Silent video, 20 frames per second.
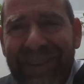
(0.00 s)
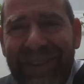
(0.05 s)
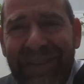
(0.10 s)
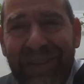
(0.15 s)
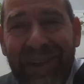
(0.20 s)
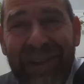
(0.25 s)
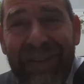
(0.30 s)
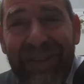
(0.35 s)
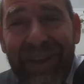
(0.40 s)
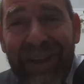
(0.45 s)

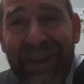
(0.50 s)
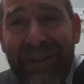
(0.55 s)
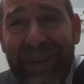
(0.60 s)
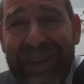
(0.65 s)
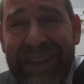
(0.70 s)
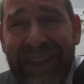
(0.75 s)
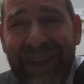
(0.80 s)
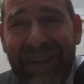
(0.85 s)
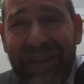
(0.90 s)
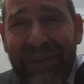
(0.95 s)
¿Cuánto le
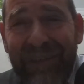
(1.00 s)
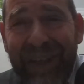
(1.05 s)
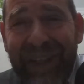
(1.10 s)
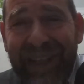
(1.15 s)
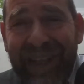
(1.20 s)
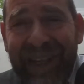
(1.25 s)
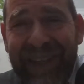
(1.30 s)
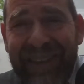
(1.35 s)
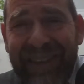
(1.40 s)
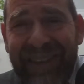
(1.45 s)
cuesta al hombre
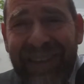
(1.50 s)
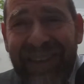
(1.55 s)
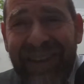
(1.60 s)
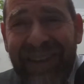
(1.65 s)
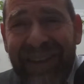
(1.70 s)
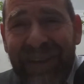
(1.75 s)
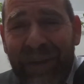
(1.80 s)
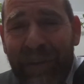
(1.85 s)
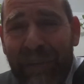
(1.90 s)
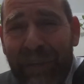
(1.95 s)
caerse?
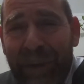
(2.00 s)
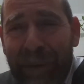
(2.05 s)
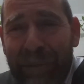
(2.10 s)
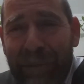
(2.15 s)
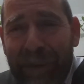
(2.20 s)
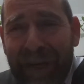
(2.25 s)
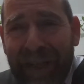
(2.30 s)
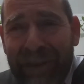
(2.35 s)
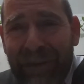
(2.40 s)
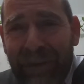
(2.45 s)
¿No puede
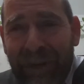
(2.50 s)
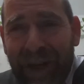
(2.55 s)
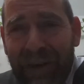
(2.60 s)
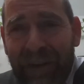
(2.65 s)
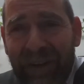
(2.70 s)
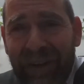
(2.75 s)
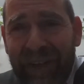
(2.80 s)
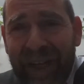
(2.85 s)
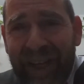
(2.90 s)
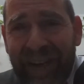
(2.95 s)
esperarte una
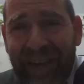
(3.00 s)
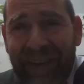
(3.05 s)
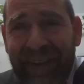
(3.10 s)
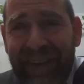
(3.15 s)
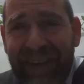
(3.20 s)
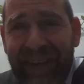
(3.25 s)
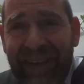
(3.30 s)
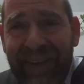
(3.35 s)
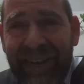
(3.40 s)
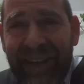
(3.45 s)

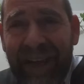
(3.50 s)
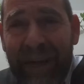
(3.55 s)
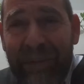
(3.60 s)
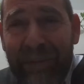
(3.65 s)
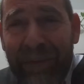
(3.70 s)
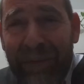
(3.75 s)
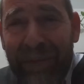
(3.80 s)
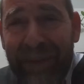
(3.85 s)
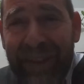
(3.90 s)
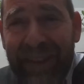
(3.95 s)
hora? ¿El
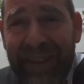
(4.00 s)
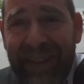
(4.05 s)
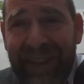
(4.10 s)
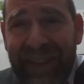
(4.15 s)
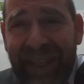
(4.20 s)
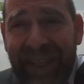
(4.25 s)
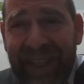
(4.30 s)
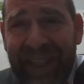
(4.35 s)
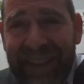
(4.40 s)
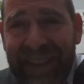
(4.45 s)
primer
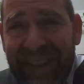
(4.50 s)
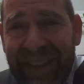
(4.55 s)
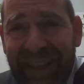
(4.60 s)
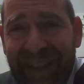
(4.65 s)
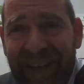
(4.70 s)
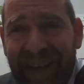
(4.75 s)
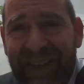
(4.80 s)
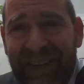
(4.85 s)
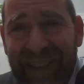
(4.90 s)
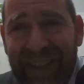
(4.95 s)
día que te
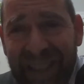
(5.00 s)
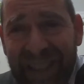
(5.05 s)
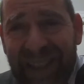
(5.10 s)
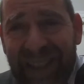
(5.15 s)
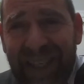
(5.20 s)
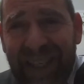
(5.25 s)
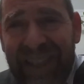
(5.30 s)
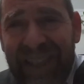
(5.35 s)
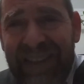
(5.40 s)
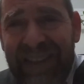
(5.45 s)
crearon ya
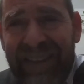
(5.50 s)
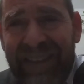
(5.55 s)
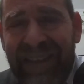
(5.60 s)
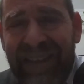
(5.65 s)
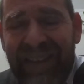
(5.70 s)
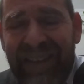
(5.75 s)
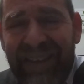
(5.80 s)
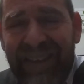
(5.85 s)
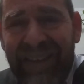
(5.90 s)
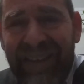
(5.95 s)
te
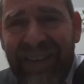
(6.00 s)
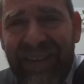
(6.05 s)
caíste?